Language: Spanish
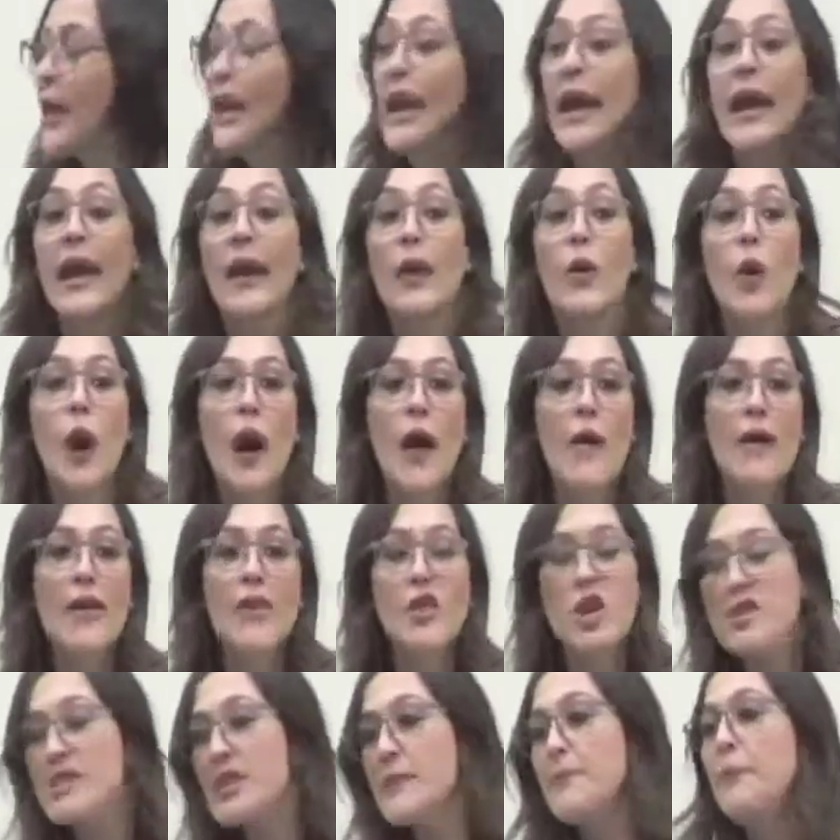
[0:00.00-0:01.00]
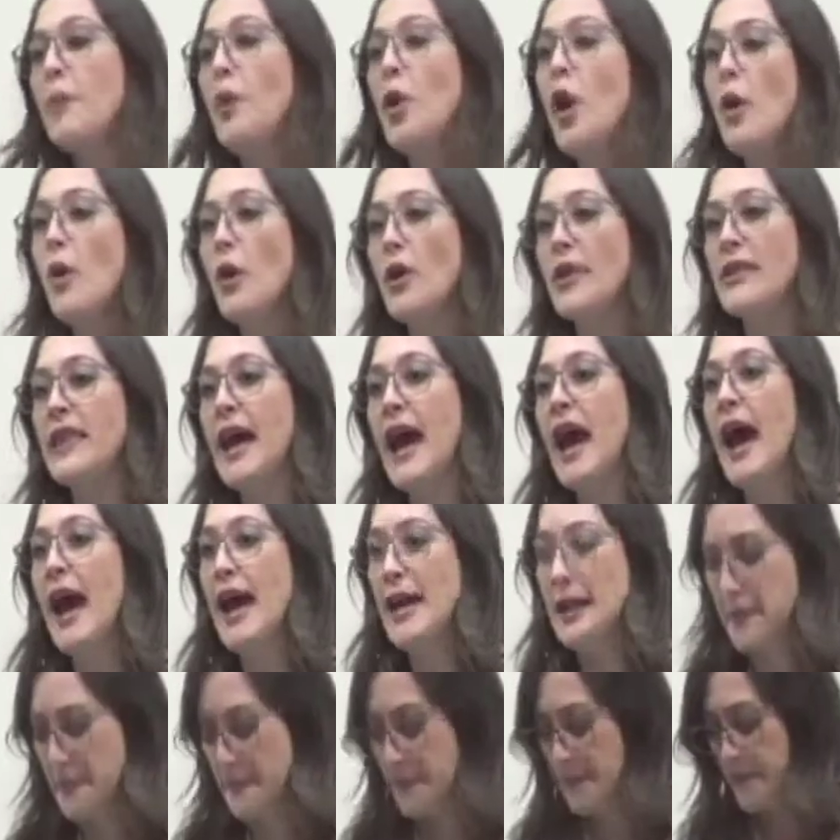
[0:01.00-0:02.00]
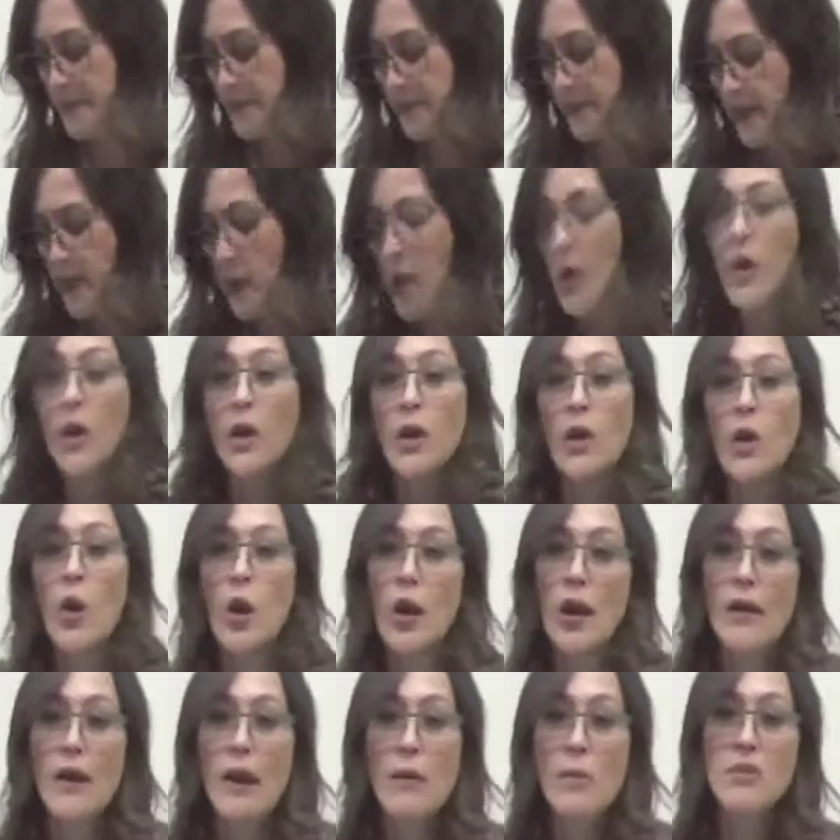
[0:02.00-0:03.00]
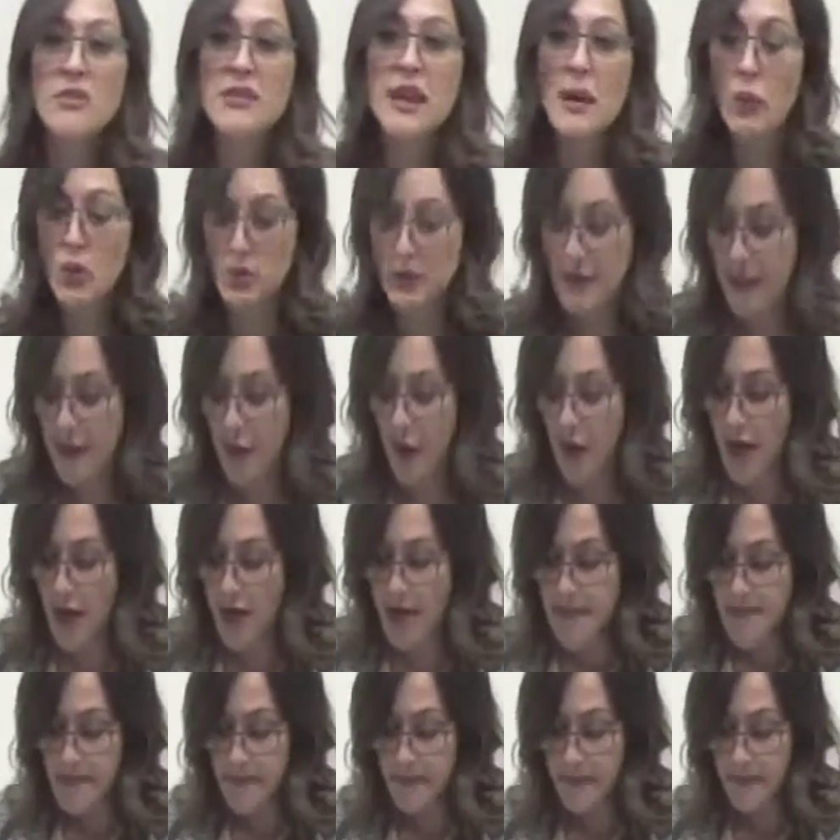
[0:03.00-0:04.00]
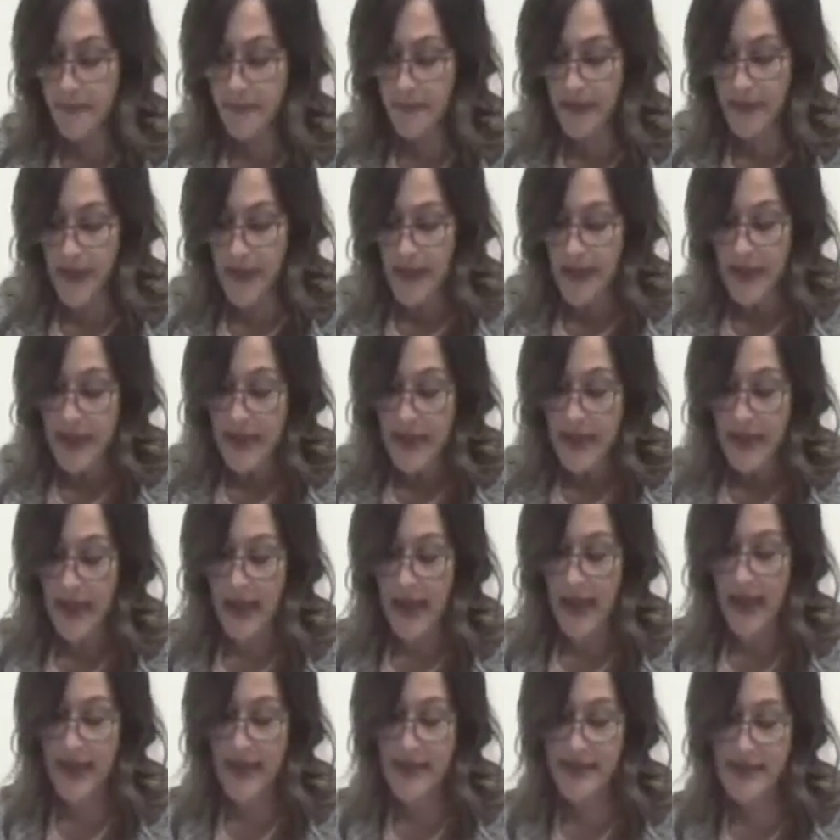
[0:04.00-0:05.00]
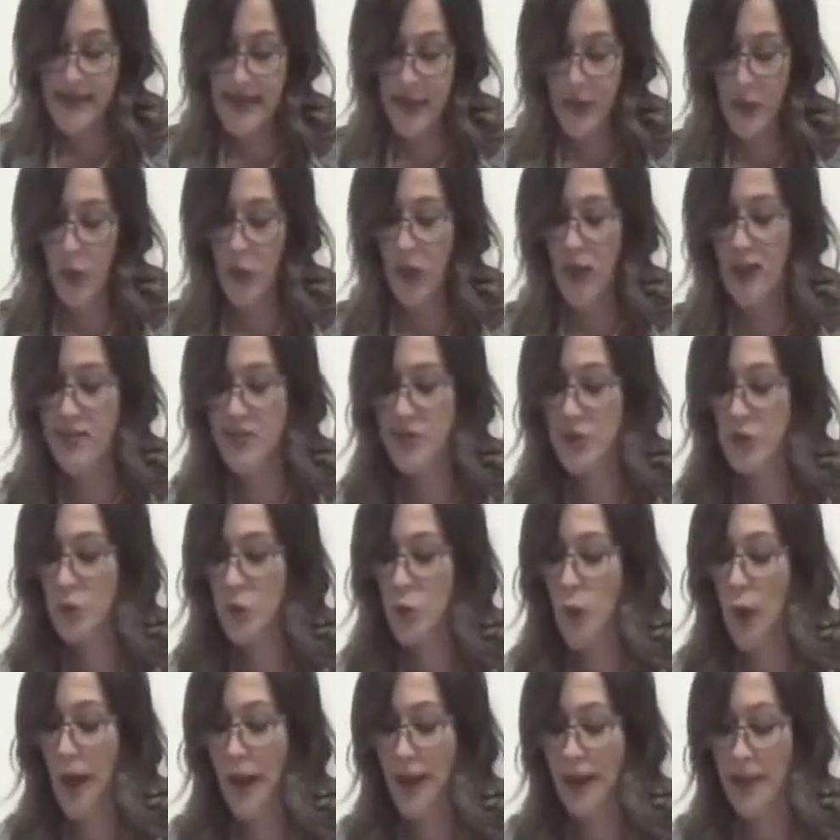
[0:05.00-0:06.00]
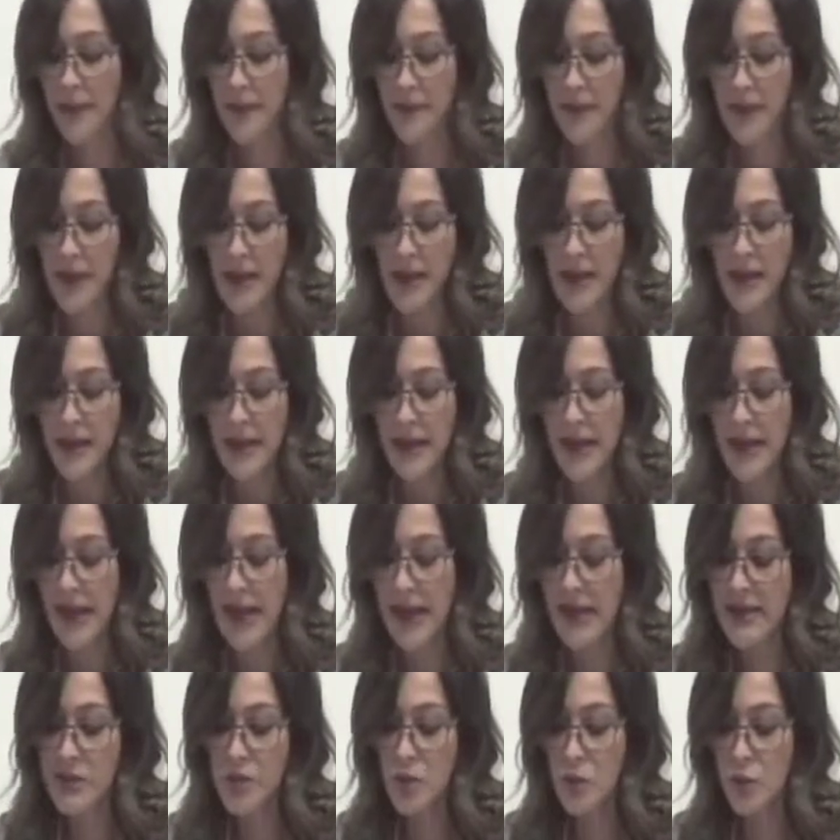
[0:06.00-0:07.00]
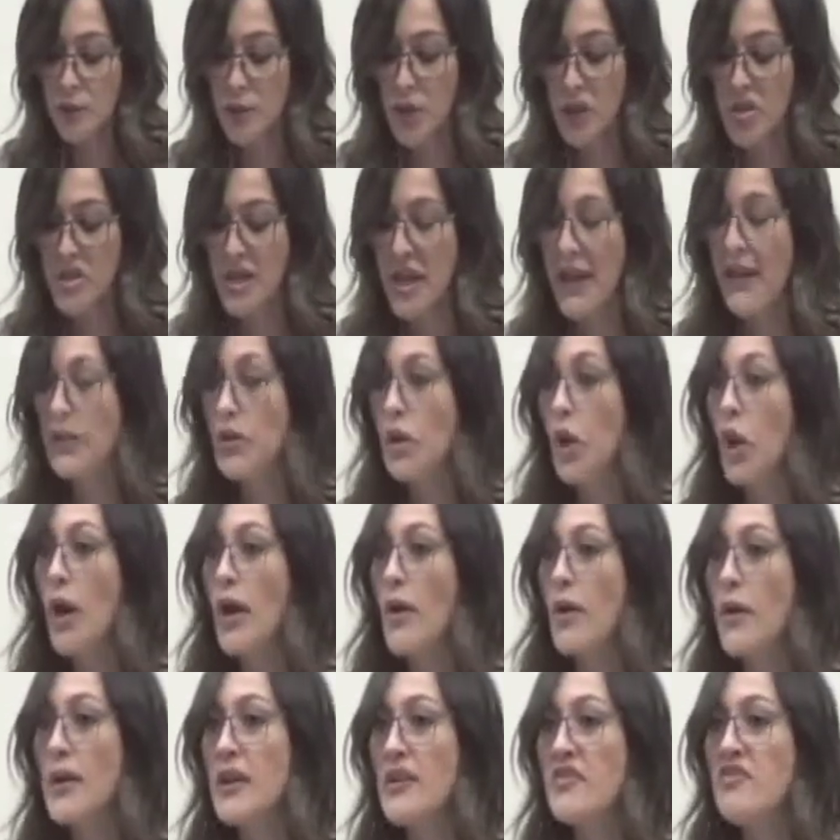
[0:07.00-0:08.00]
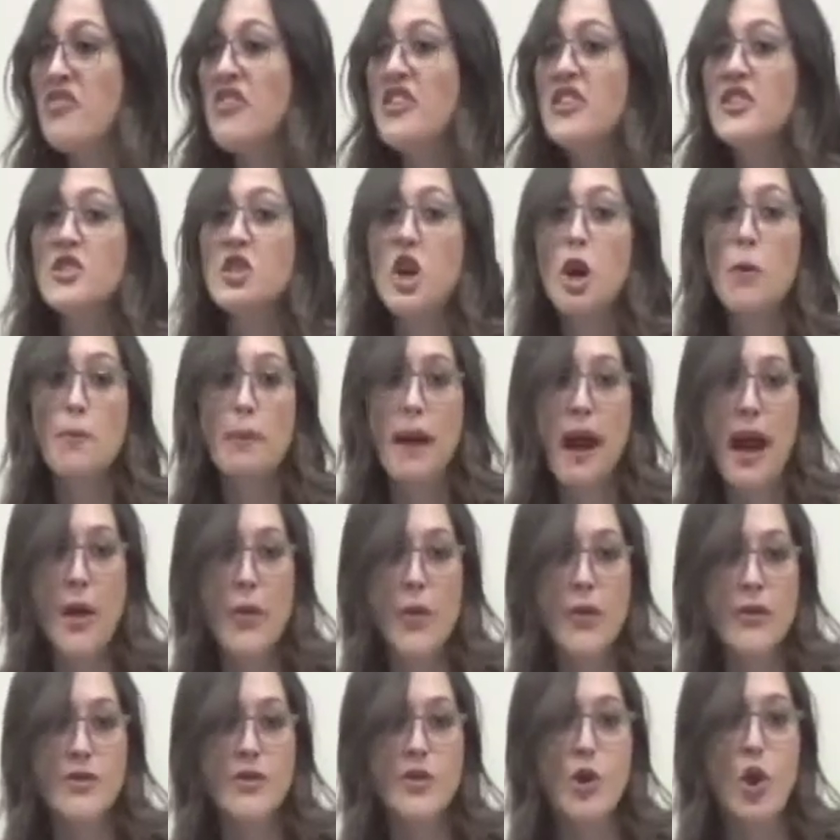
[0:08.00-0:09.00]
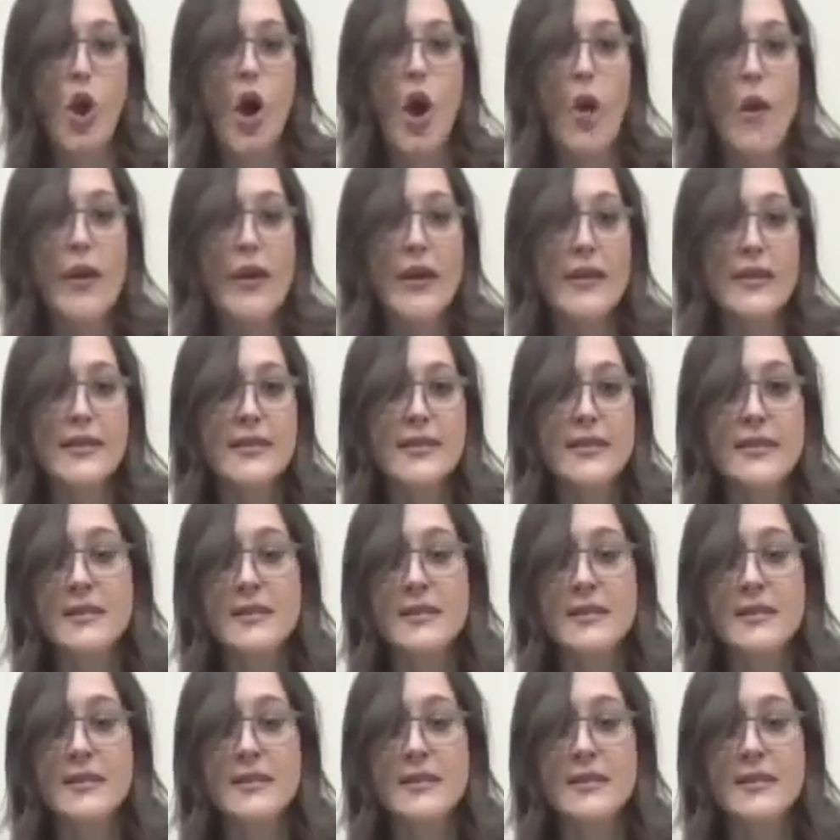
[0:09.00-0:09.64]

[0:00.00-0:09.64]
el jueves no se pudo votar lo que vamos a votar hoy, que es educación dual, que es un proyecto de beneficio para nuestros jóvenes.